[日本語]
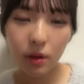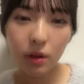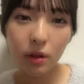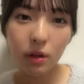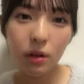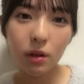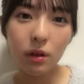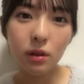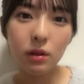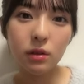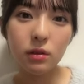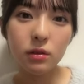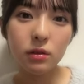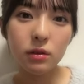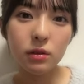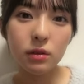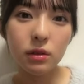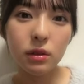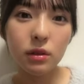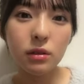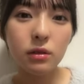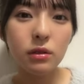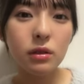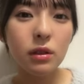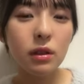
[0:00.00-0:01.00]
か
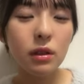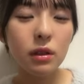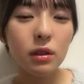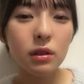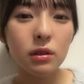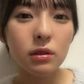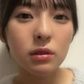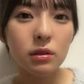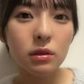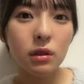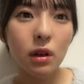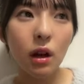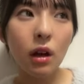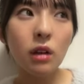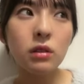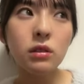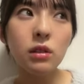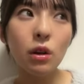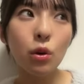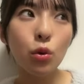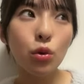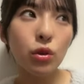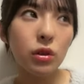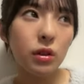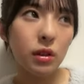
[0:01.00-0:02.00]
全然朝
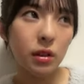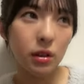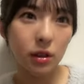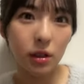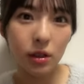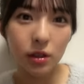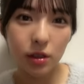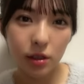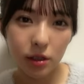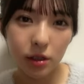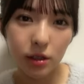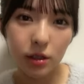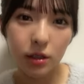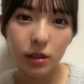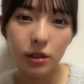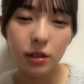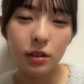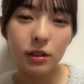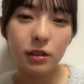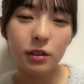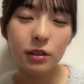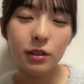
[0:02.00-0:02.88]
起きてたし